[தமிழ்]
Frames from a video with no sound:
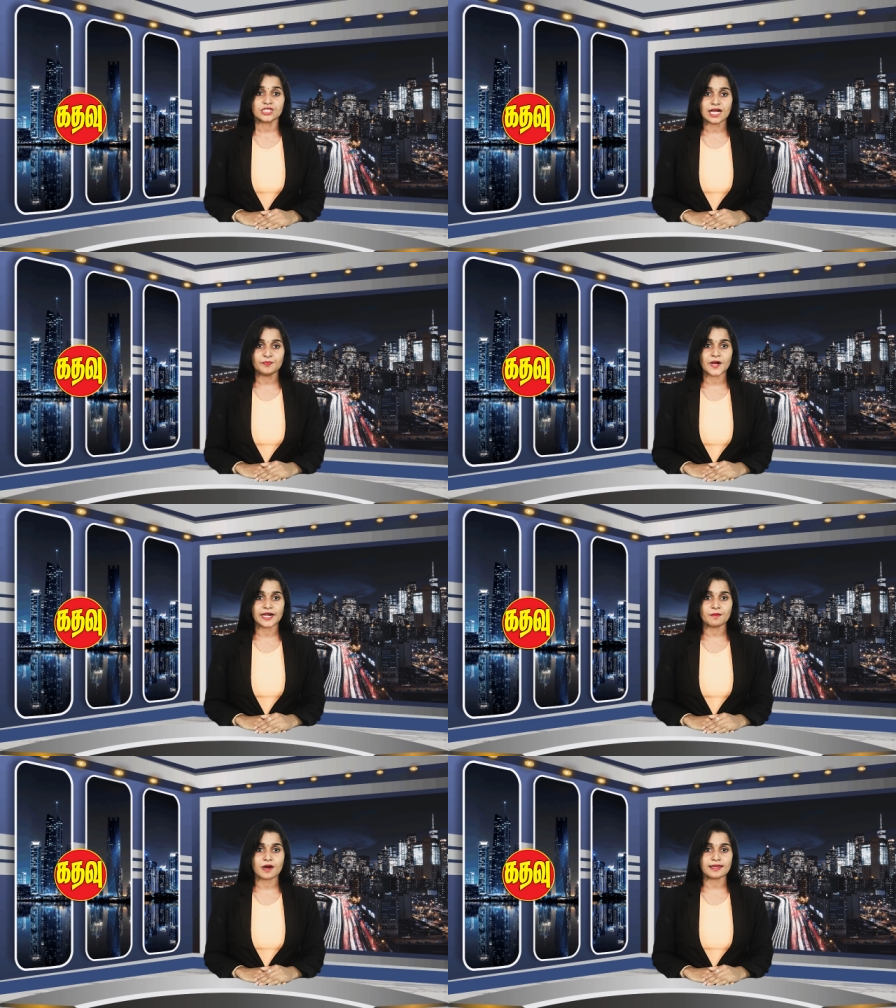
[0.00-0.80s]

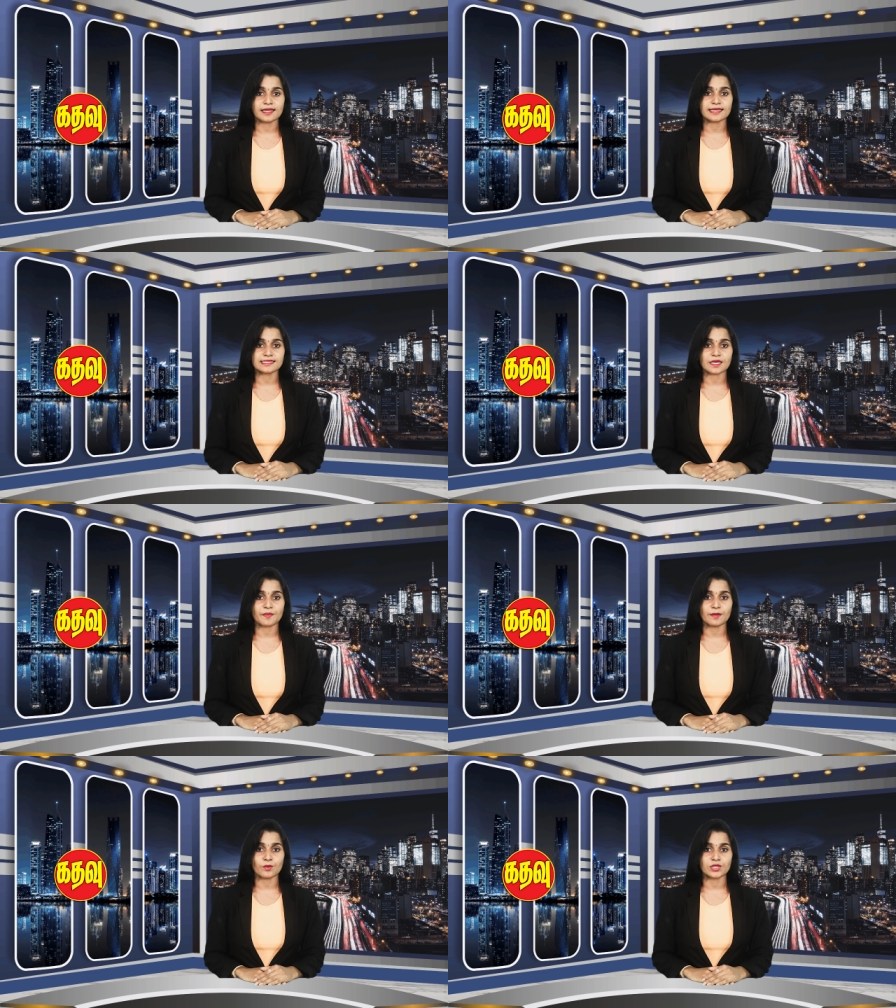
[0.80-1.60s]
யாழ்ப்பாண மாநகர
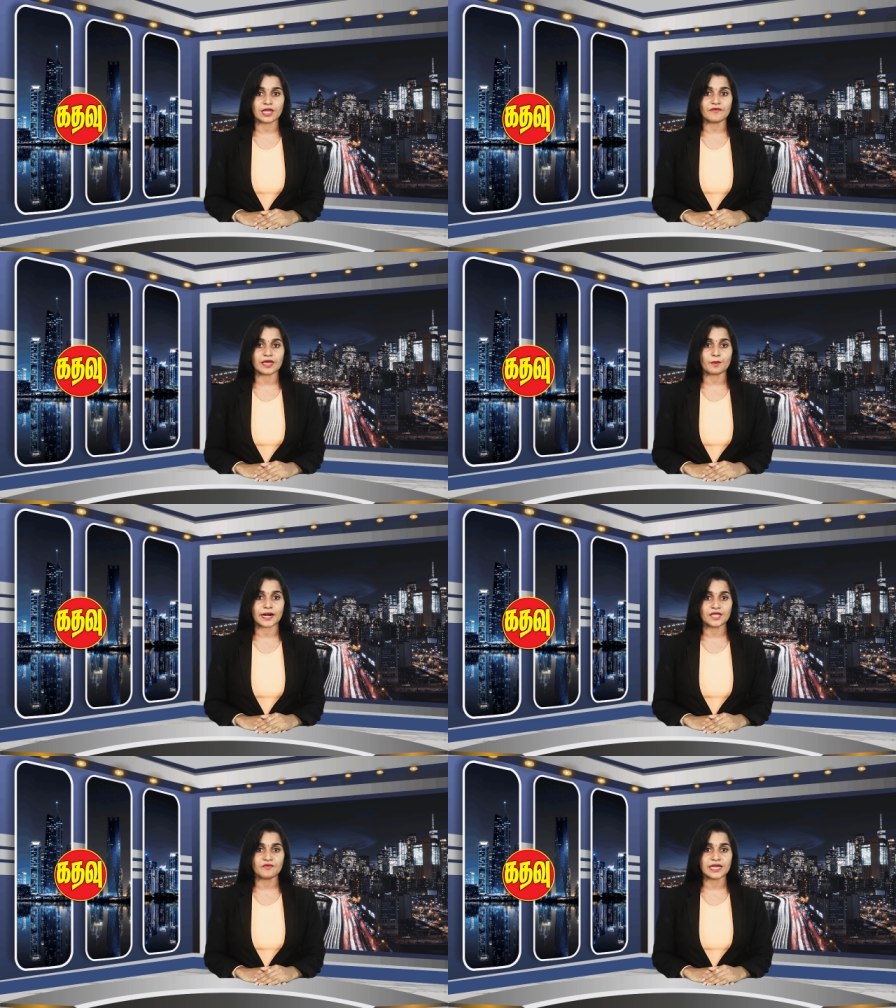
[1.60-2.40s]
சபை முதல்வர்
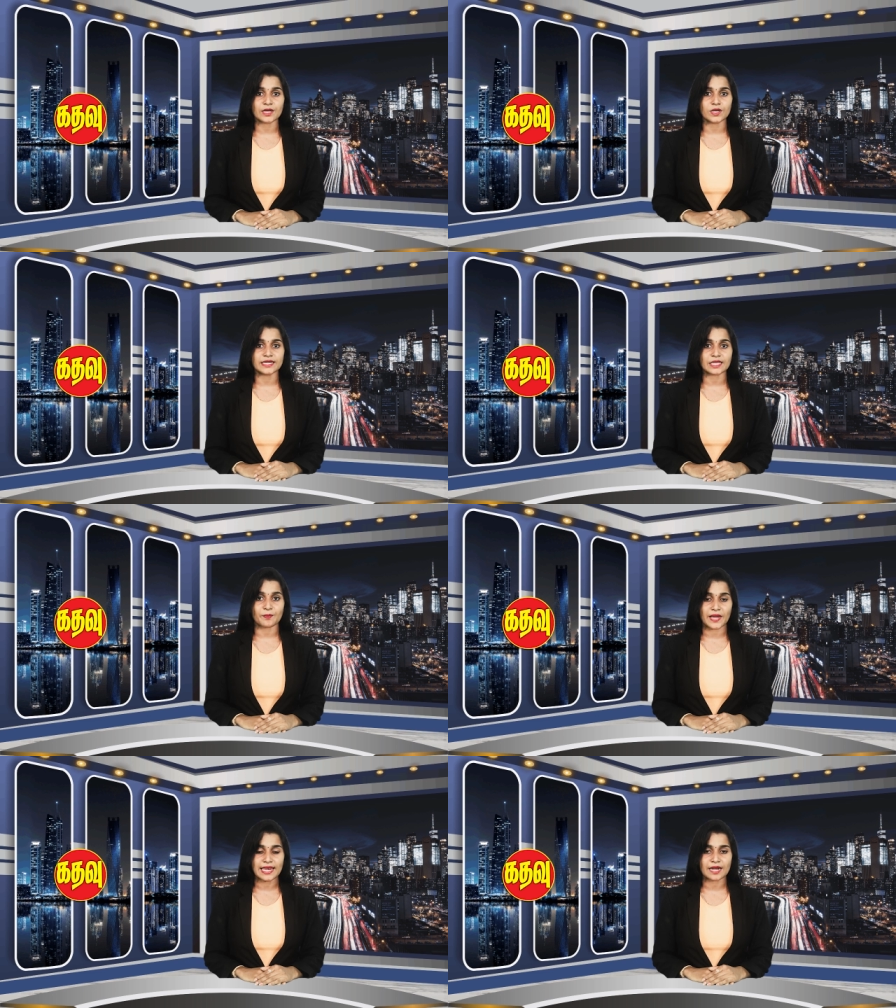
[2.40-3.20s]
மணிவண்ணன் உள்ளிட்ட
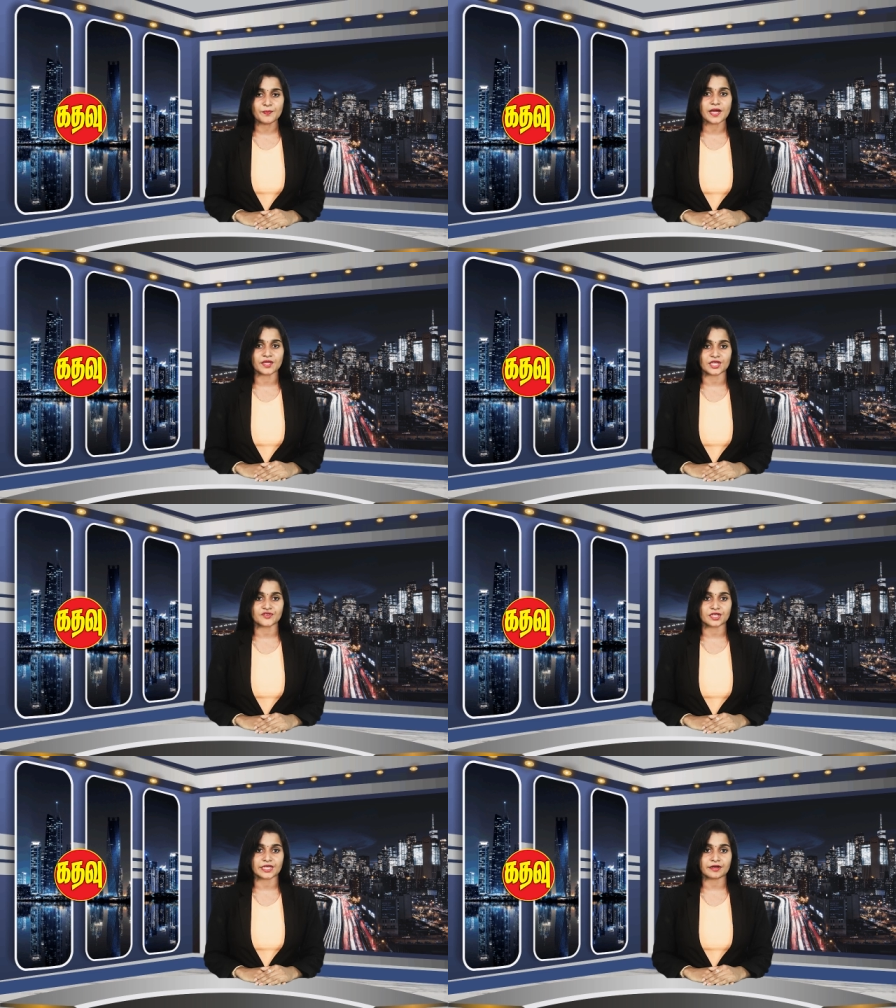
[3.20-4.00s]
பலர்
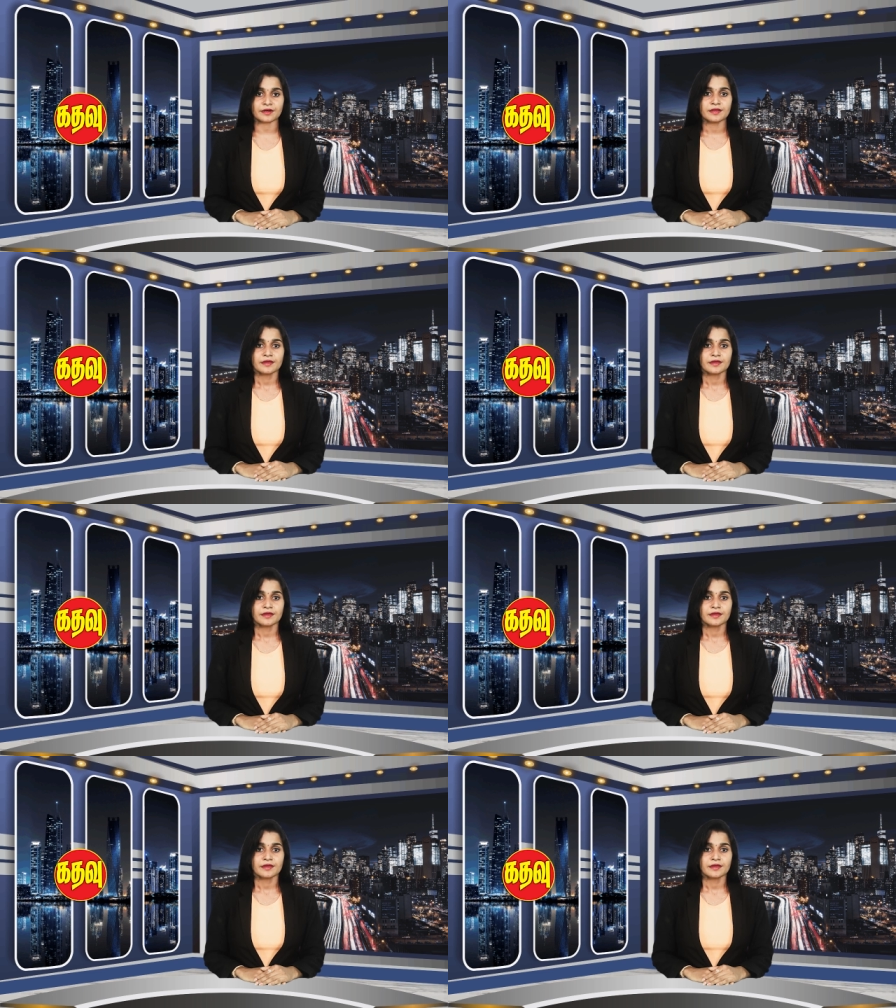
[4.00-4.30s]
பங்கேற்றனர்